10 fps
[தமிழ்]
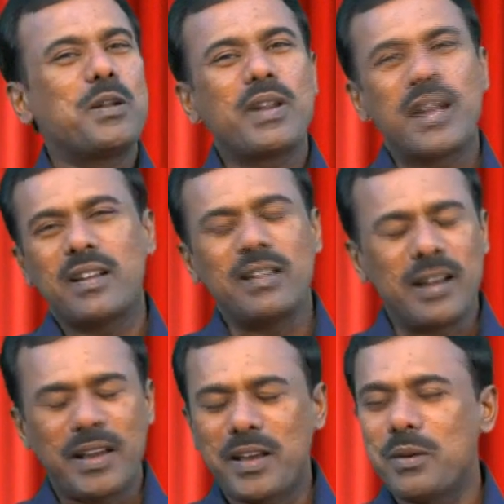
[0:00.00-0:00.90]
ஆண்டவர் என்னை
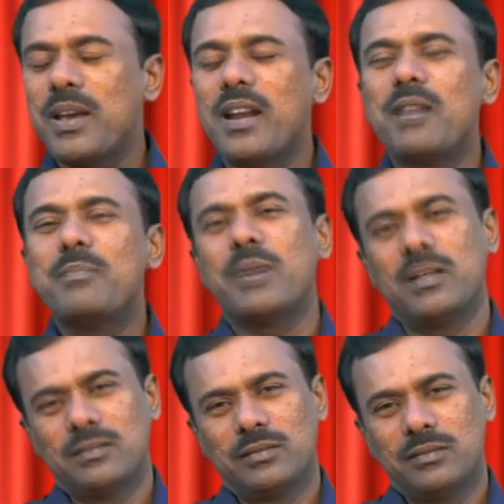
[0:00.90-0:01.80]
நினைக்கவே இல்லைப்பா
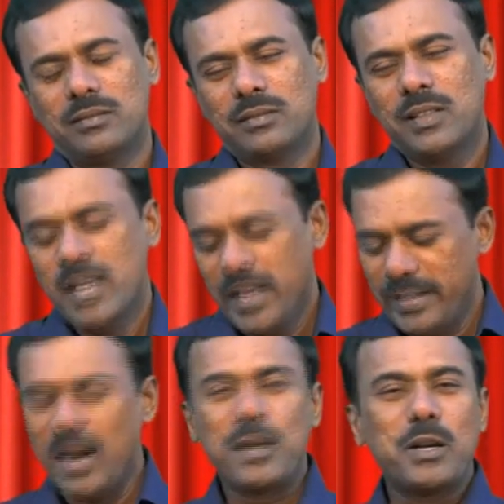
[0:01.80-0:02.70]

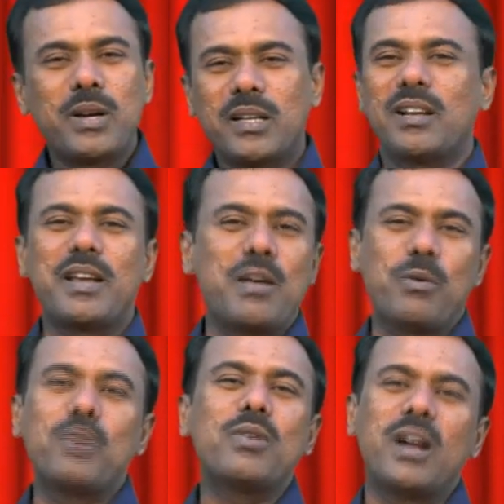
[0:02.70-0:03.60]
இந்த ஆண்டவர் எடுத்து நான்
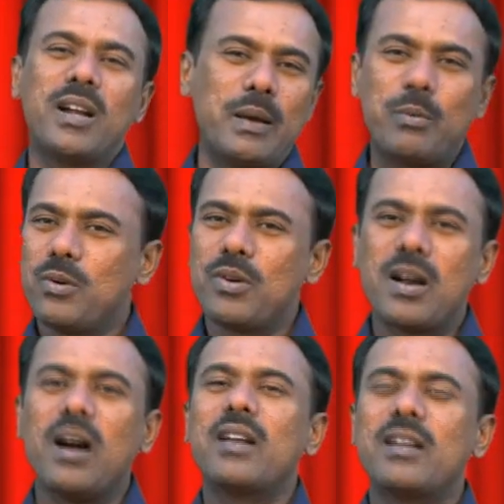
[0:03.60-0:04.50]
எவ்வளோ நாள் எவ்வளோ
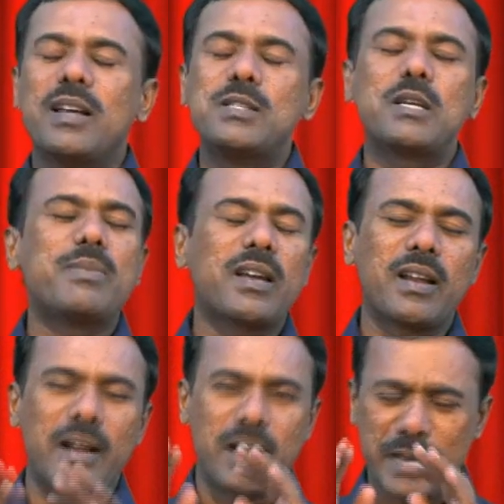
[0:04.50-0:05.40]
காலம் நான்
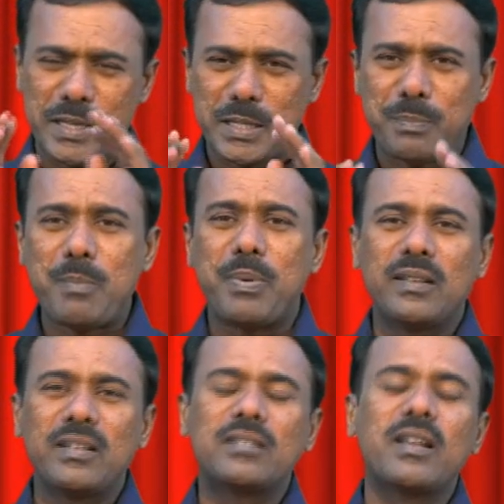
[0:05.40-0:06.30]
ஜெபிக்கிறேன் நான் எசப்ப
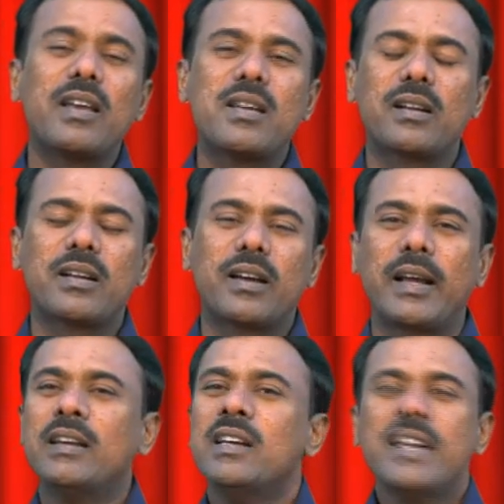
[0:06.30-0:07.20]
பாதத்திலேயே
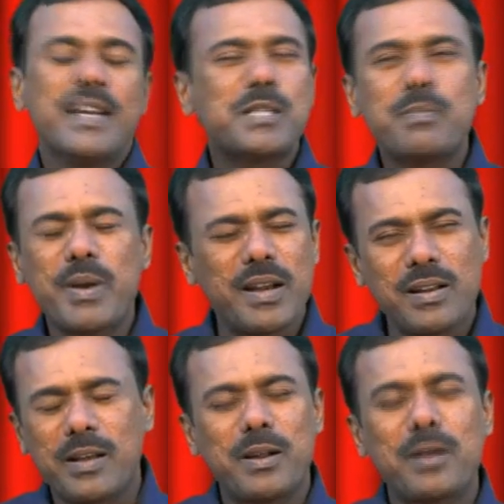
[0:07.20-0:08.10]
இருக்கிறேன் எசப்ப
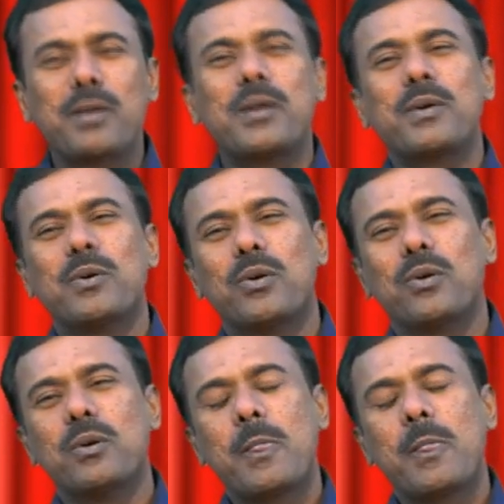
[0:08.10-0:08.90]
என்னை நினைக்கலையோ